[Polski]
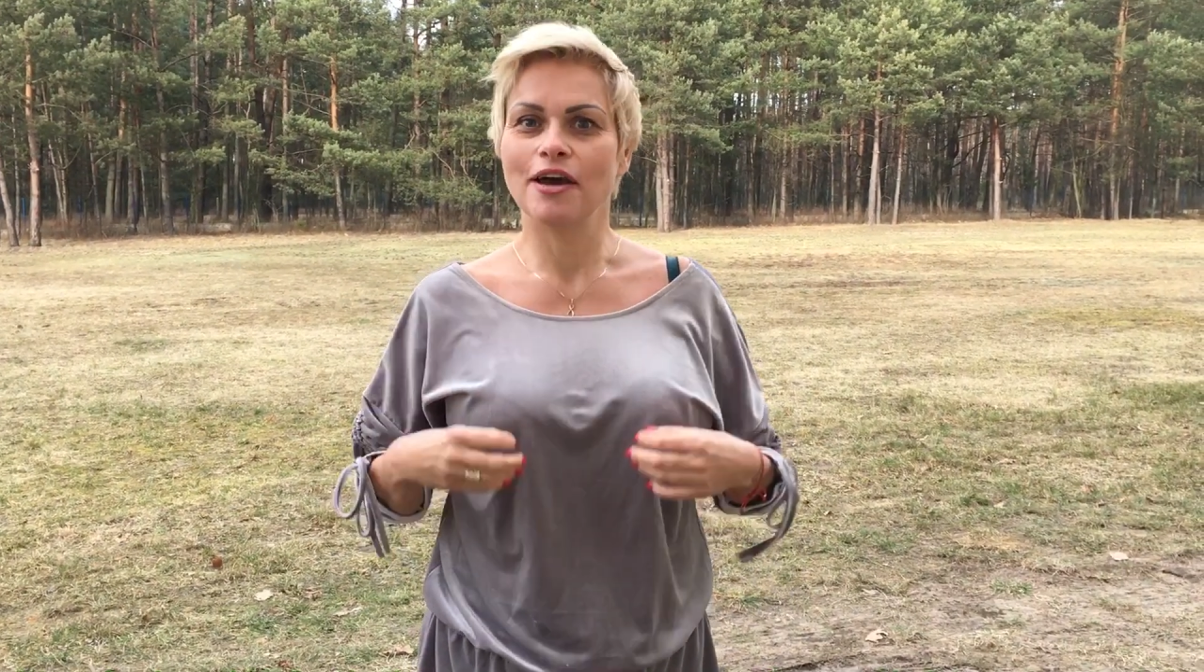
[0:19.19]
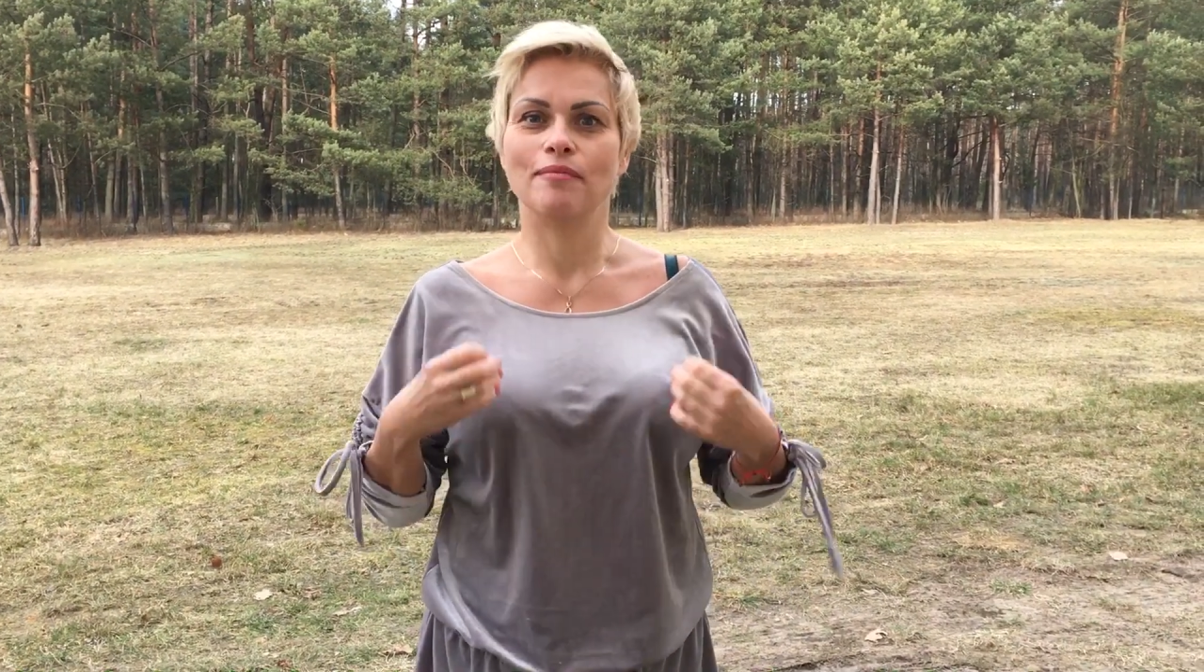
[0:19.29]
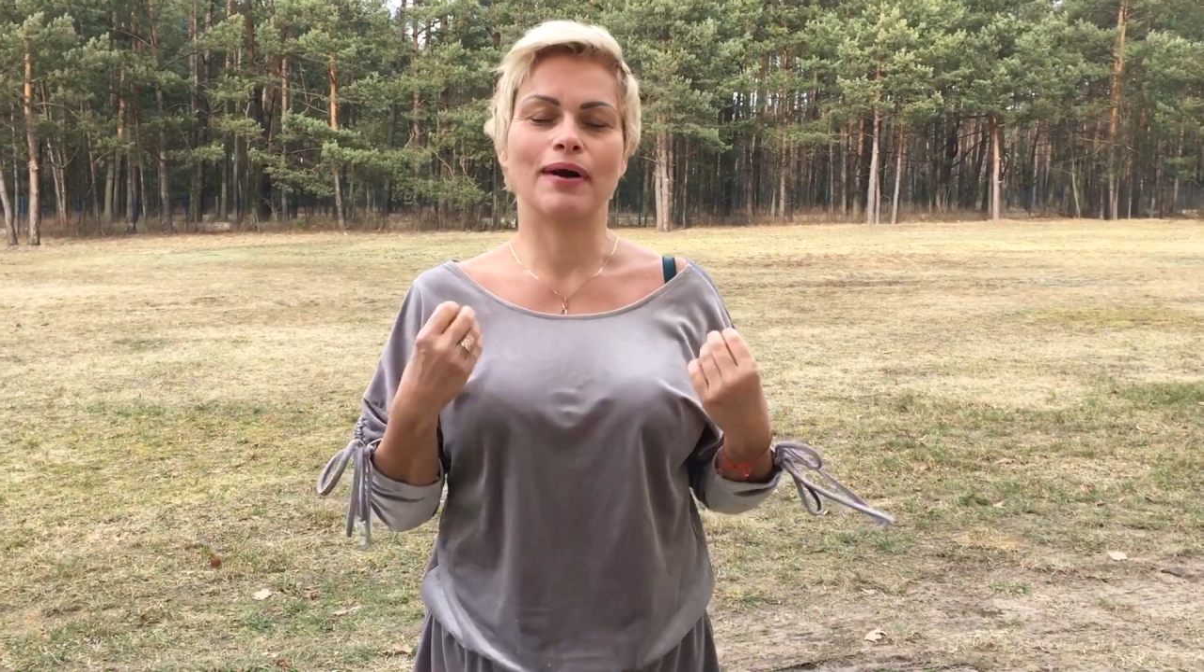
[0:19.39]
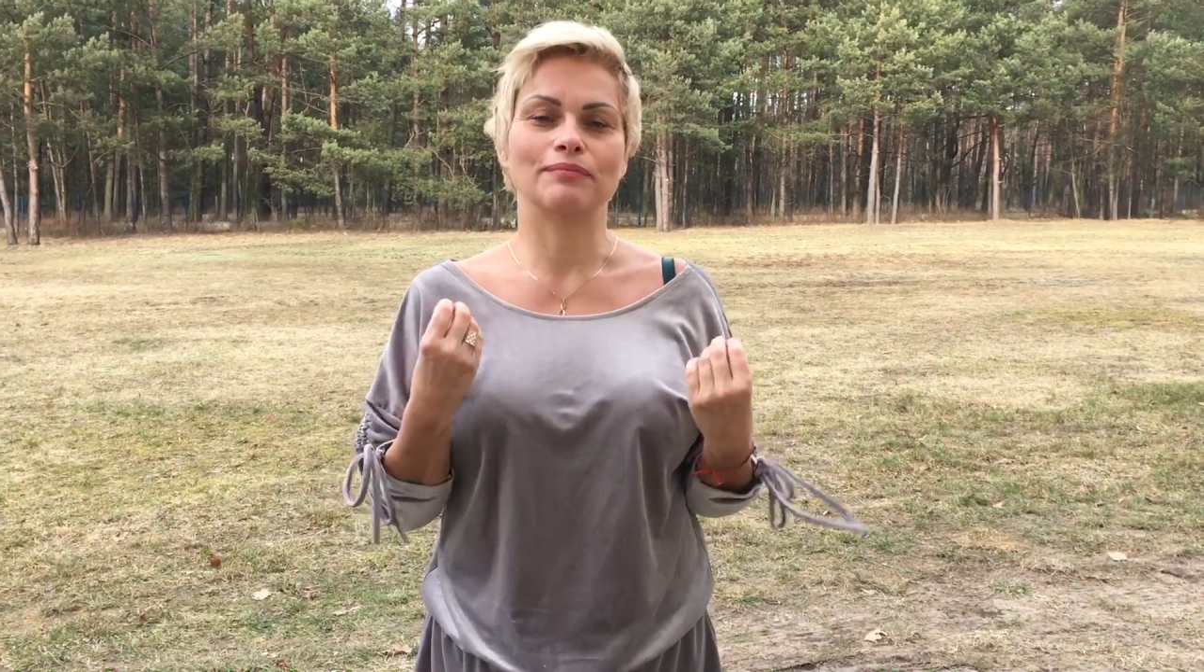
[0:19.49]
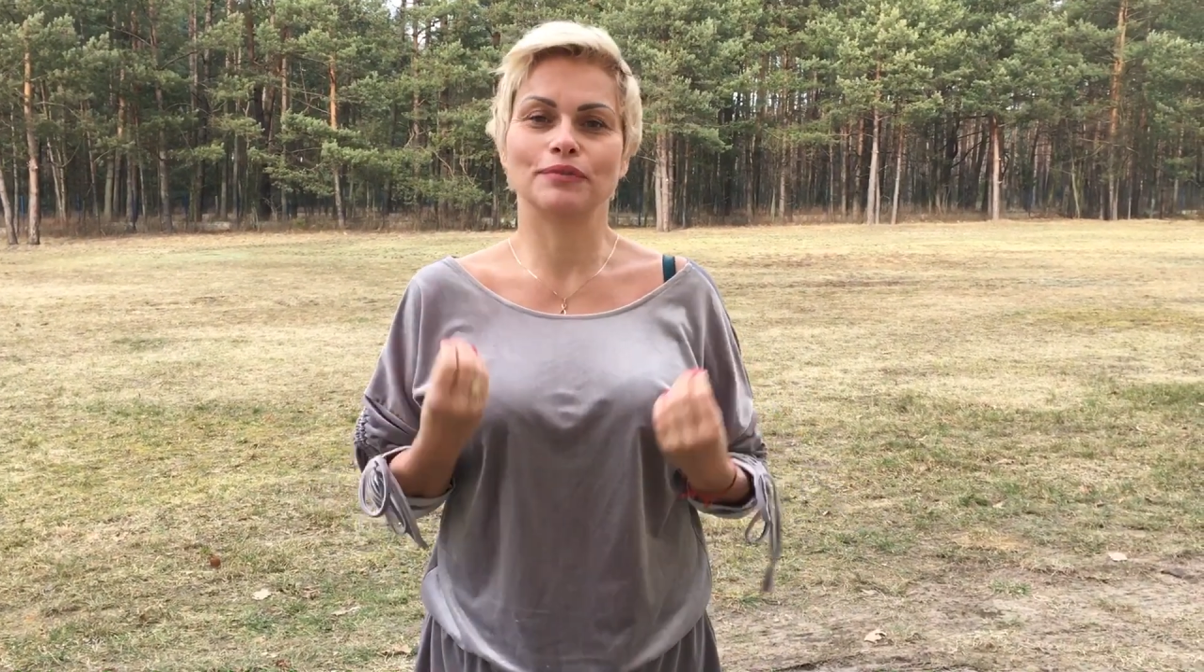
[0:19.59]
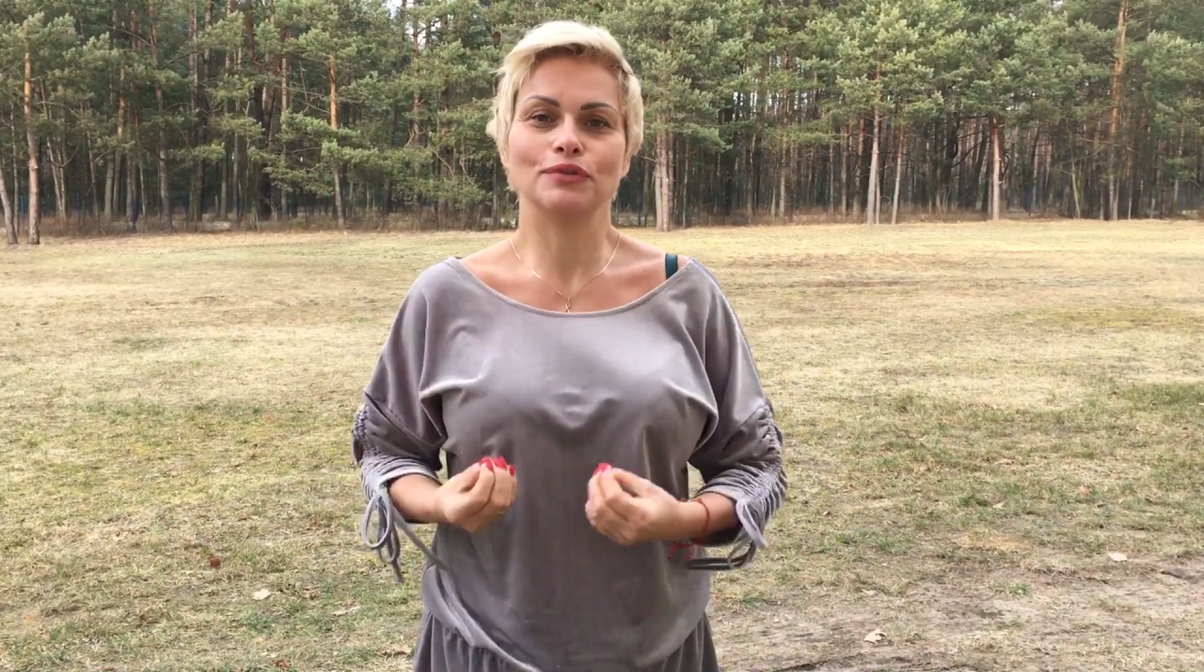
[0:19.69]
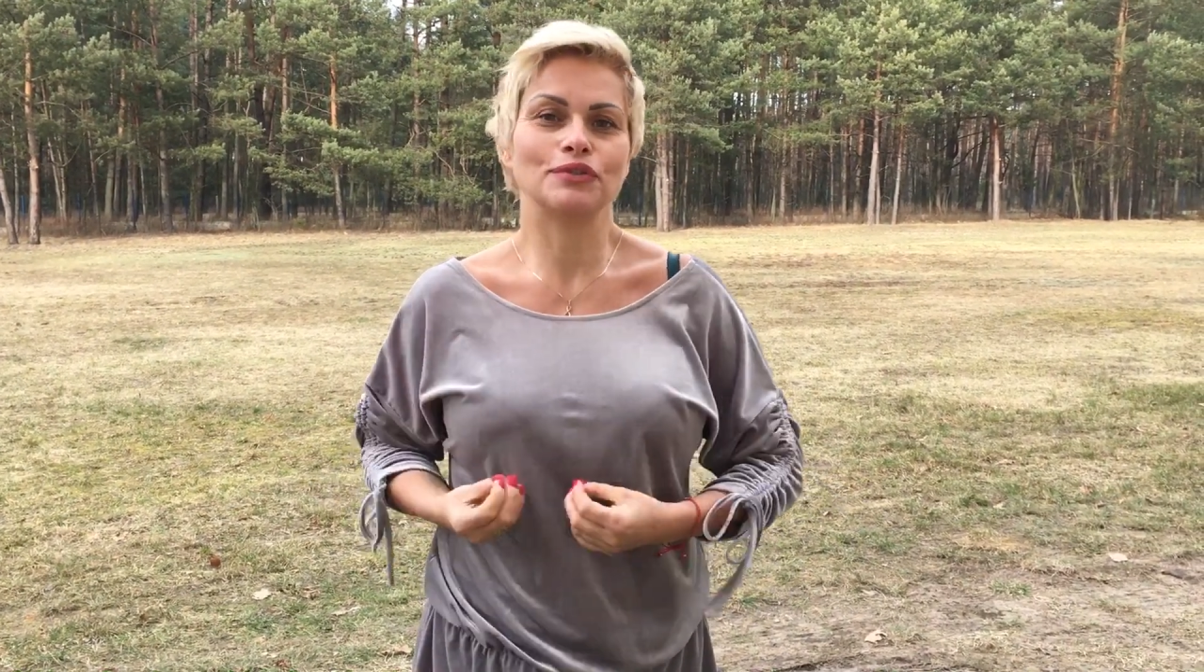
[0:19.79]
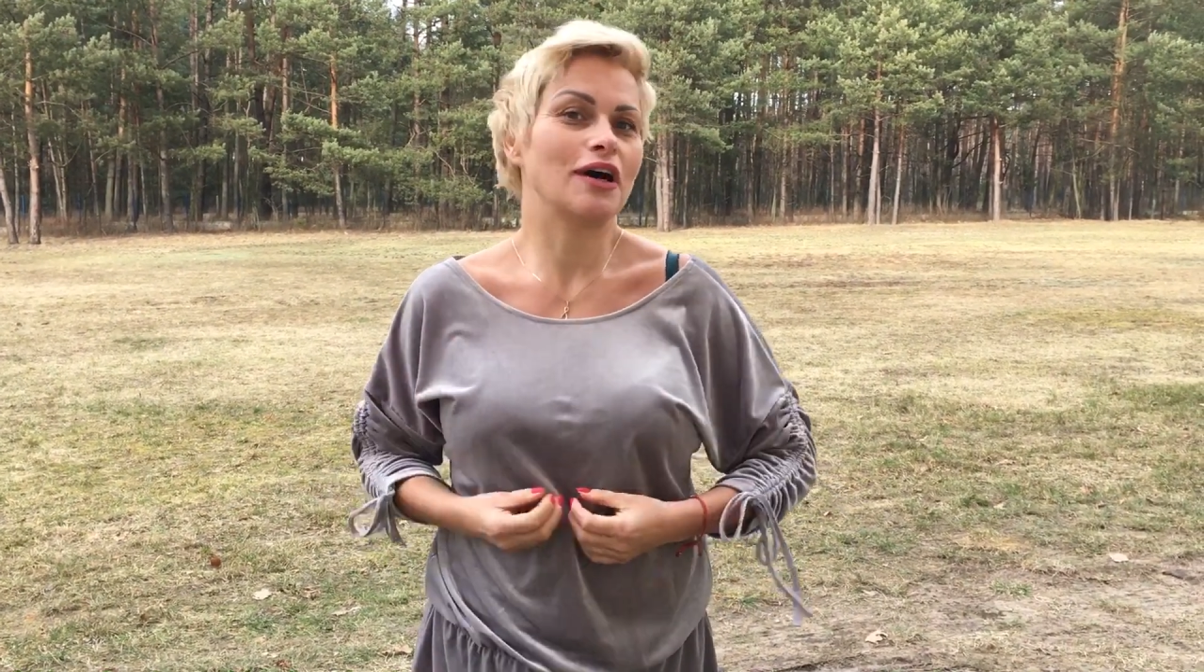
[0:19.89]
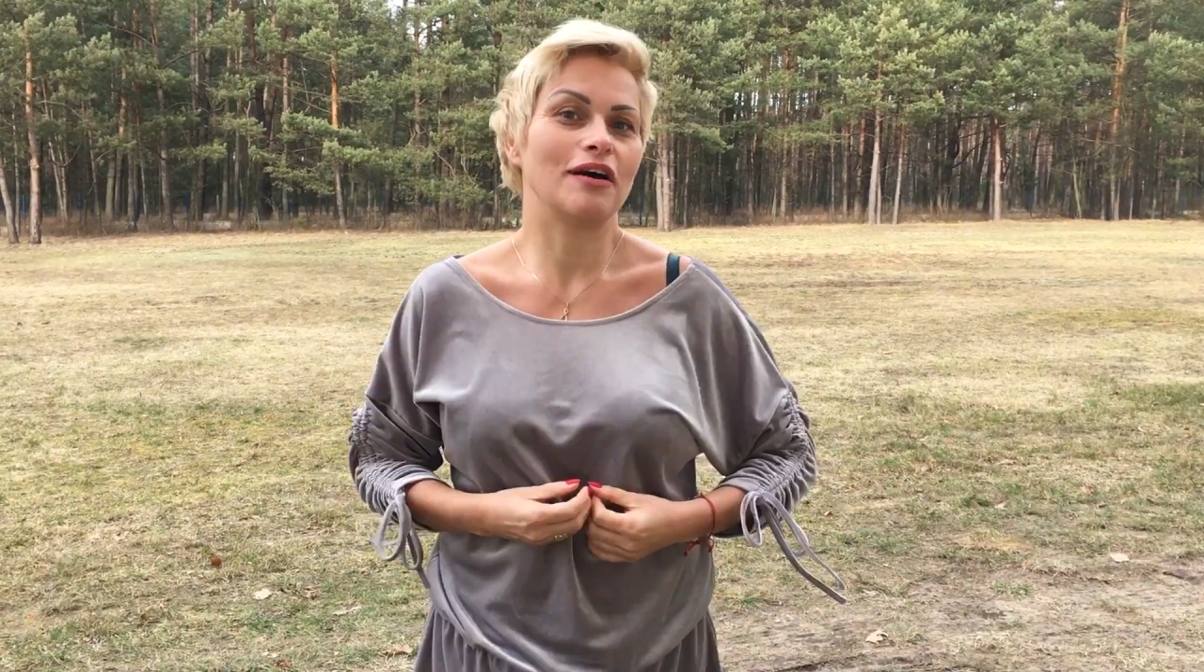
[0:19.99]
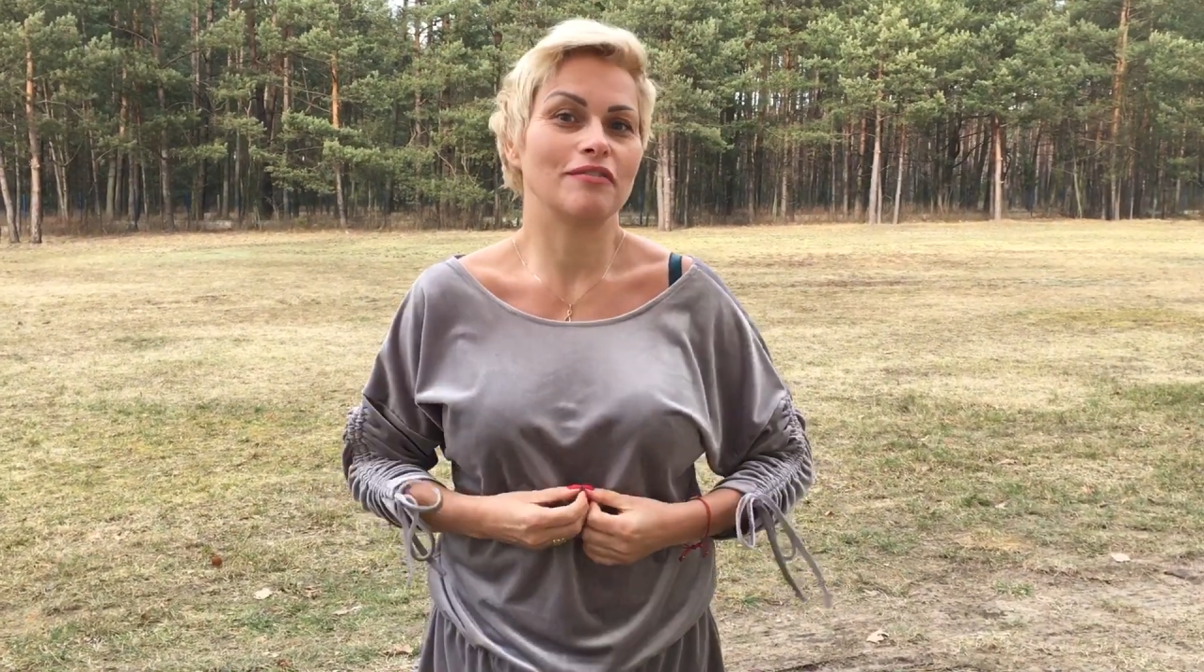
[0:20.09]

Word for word: mam dużo